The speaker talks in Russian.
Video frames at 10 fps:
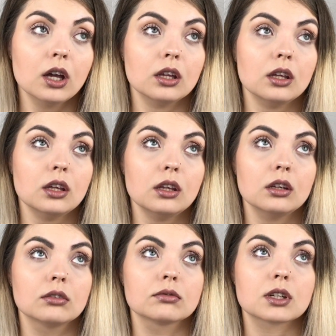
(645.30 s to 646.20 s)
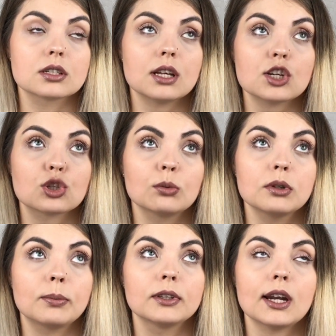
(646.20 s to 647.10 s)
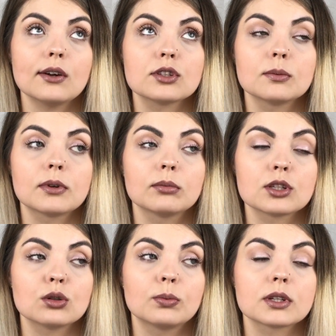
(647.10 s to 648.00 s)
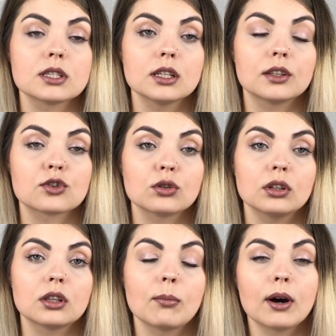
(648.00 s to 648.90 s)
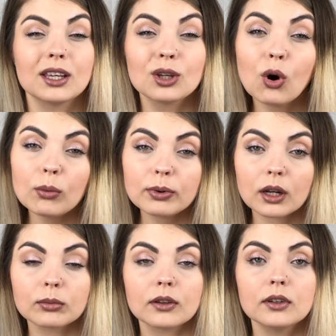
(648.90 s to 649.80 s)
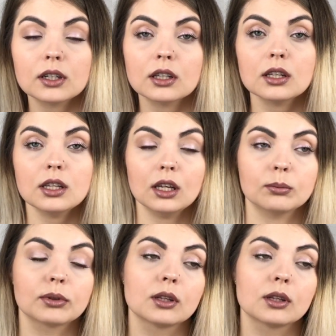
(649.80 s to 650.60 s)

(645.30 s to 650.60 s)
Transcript: И сказать, что мне понравился прям на 100%, что это мое, прям, наверное, нет.